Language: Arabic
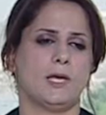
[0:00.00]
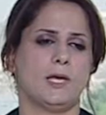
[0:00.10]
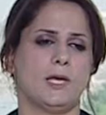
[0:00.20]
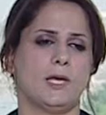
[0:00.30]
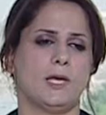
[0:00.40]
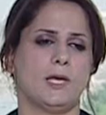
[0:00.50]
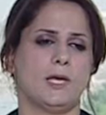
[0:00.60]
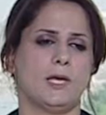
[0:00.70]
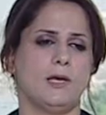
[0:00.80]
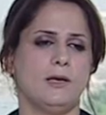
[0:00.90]
أخرى
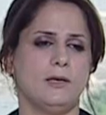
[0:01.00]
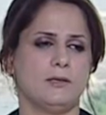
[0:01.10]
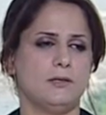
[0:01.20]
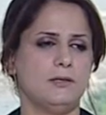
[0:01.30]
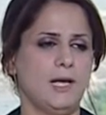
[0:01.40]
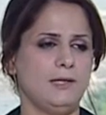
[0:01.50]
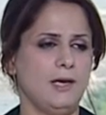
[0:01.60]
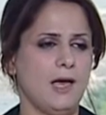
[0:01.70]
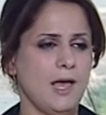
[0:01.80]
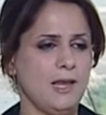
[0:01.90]
آه،
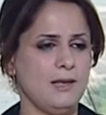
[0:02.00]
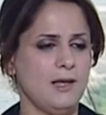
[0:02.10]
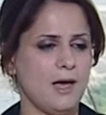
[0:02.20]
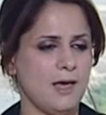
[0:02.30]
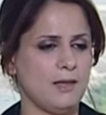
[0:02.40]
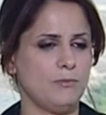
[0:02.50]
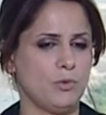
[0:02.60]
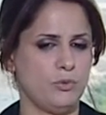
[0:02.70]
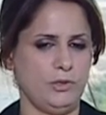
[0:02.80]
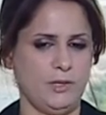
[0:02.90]
يعني هل هذا
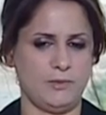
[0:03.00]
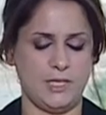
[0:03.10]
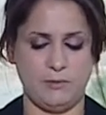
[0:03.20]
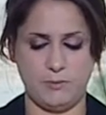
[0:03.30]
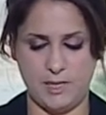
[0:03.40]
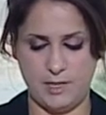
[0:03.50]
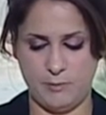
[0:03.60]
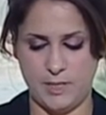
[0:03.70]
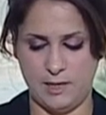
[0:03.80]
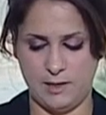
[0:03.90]
الموضوع يمتلك من
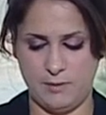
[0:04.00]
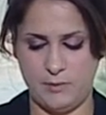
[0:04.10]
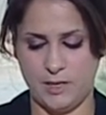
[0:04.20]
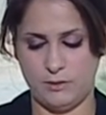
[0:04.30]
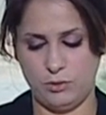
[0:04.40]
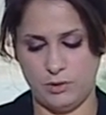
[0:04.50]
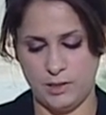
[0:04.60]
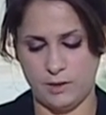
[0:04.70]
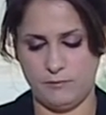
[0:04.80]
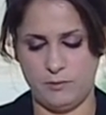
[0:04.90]
من الاهميه ان
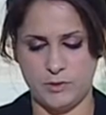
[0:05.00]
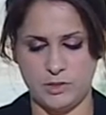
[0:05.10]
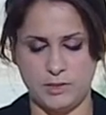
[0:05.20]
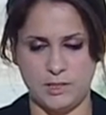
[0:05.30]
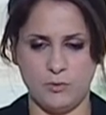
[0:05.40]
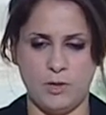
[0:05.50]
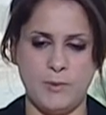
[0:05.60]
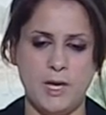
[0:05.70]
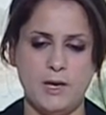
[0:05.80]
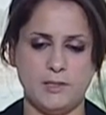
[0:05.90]
تخلق في مجلس النواب
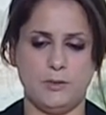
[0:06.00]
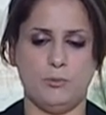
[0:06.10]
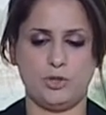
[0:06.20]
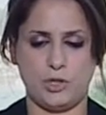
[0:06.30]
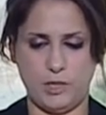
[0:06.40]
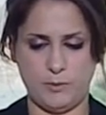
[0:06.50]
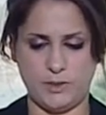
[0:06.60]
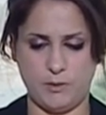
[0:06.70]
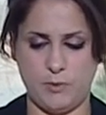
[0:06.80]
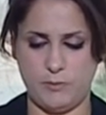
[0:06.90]
مشكله
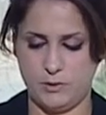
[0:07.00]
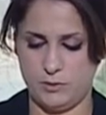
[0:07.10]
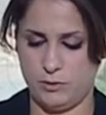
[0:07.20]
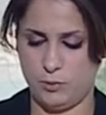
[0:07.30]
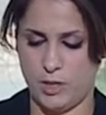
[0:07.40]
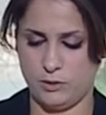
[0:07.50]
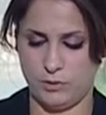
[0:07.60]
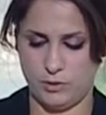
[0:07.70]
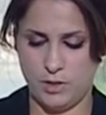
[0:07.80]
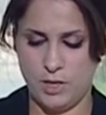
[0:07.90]
بسببه
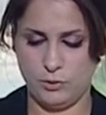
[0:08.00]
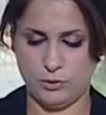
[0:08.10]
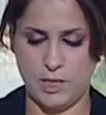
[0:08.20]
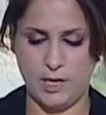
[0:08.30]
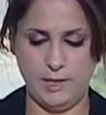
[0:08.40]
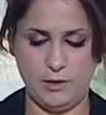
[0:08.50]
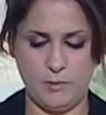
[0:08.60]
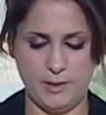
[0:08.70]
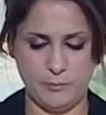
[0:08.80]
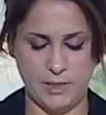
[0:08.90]
وان يصرح
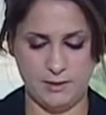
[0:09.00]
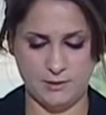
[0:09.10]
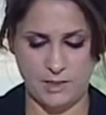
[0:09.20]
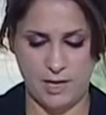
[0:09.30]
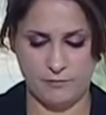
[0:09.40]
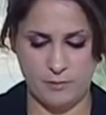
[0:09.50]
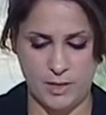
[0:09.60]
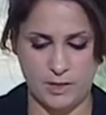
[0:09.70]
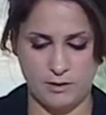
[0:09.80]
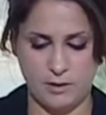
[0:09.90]
اليوم عن من على الصحافه
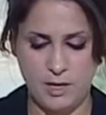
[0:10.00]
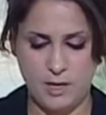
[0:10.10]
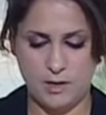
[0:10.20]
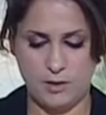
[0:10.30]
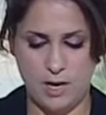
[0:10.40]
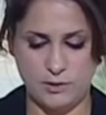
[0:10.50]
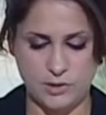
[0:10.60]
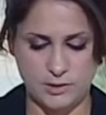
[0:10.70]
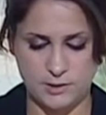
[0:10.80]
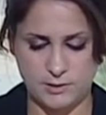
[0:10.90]
بان آه،
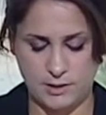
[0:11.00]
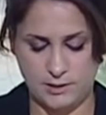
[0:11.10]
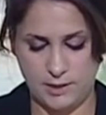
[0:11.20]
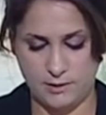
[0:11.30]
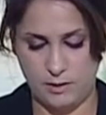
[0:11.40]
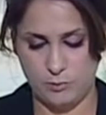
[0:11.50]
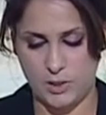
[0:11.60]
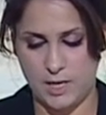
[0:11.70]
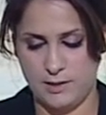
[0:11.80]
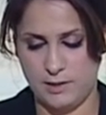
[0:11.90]
انجز السيد حيدر
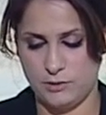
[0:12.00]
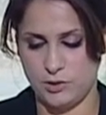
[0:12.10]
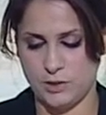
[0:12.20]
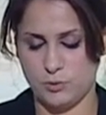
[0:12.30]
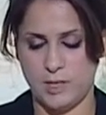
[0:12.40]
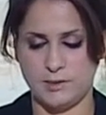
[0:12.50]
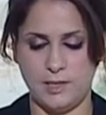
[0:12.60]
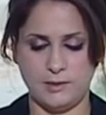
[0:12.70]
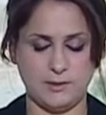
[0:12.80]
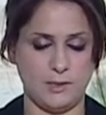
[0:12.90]
الملا هذا الانجاز
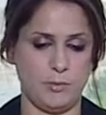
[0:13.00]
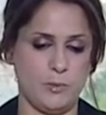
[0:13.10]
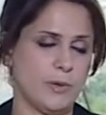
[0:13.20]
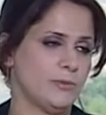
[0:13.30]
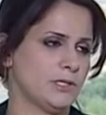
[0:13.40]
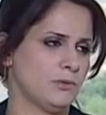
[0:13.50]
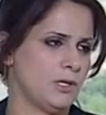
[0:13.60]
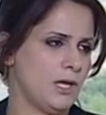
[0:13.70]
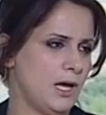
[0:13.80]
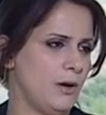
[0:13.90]
وازال 90% من
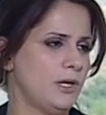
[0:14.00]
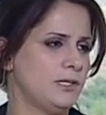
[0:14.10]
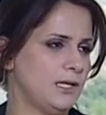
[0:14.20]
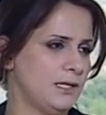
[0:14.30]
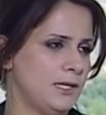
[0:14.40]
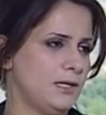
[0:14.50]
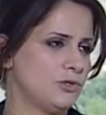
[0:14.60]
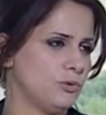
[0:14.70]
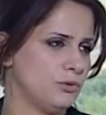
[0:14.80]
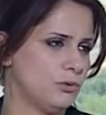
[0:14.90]
الصوت او ليس لدينا
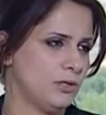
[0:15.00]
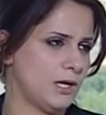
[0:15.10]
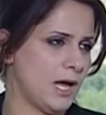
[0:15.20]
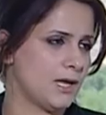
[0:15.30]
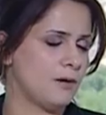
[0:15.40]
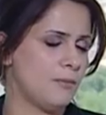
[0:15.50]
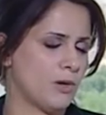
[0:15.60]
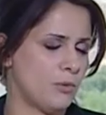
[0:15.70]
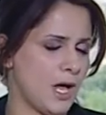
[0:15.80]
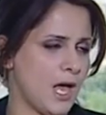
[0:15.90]
شؤون اخرى
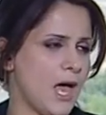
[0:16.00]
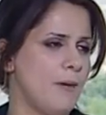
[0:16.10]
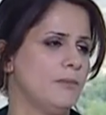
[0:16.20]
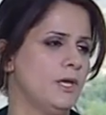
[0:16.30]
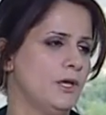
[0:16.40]
اكبر آه، واهم